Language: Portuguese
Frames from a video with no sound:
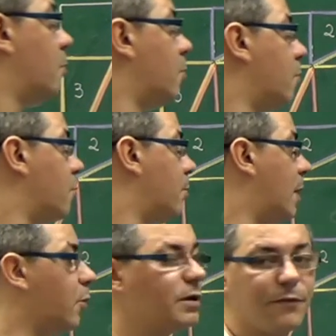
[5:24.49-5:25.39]
um,
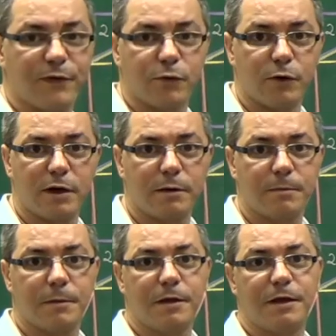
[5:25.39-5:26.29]
uma outra figura,
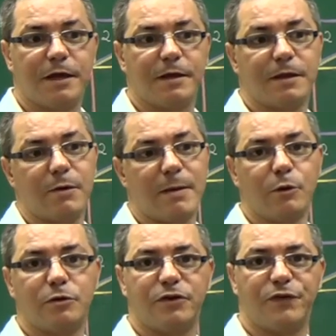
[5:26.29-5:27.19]
que não é
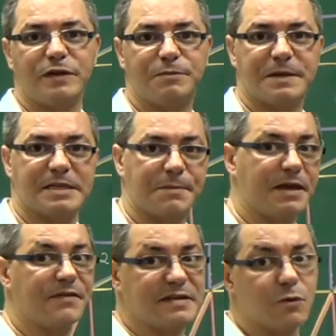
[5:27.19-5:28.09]
muito difícil perceber
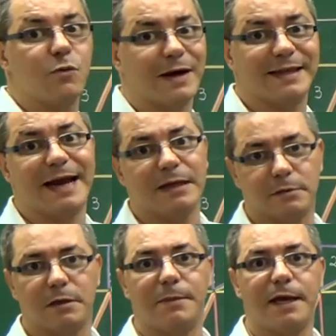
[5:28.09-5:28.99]
que vai ser um
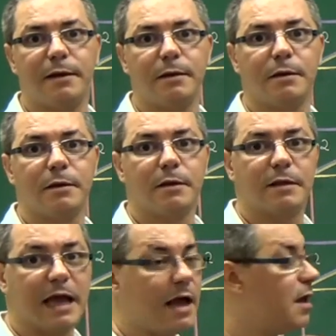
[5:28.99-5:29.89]
quadrado também.
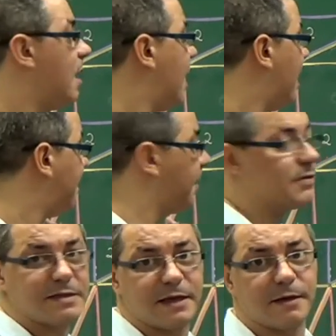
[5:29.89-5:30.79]
Tá? É, Para
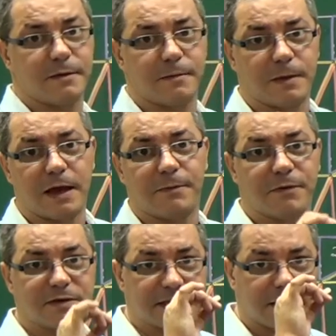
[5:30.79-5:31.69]
você, é,
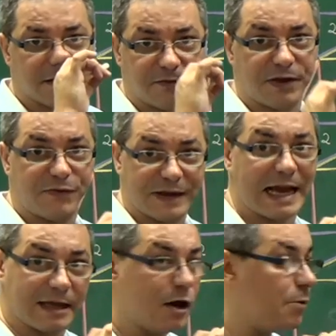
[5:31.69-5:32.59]
você
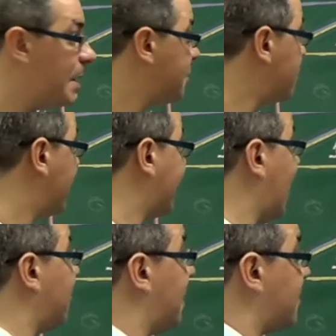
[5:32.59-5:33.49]
verificar que realmente é um
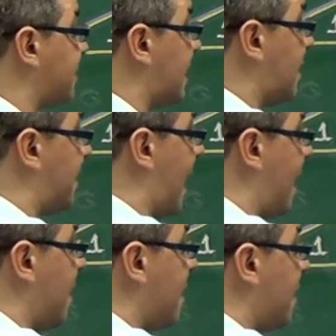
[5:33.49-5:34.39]
quadrado, basta você
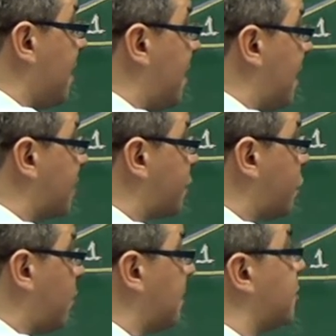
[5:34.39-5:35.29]
lembrar que a
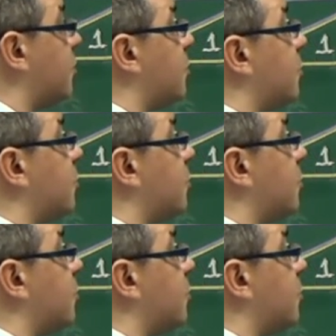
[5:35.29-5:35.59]
soma do,